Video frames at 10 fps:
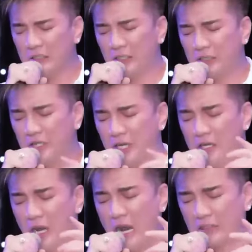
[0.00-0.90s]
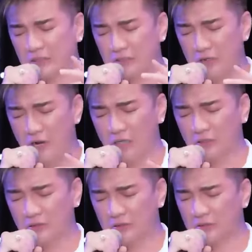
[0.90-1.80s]
khi thiên hạ
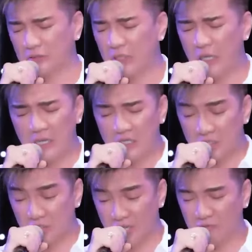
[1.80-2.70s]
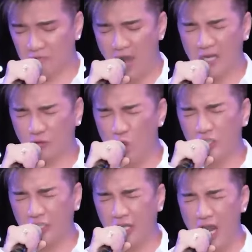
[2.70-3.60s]
thường dèm pha tôi
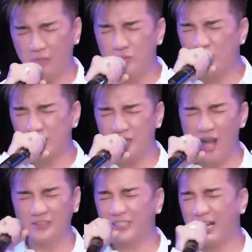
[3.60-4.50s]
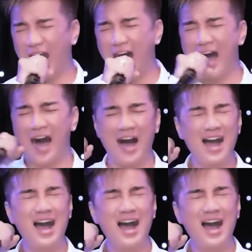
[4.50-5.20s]
kiếm xương ca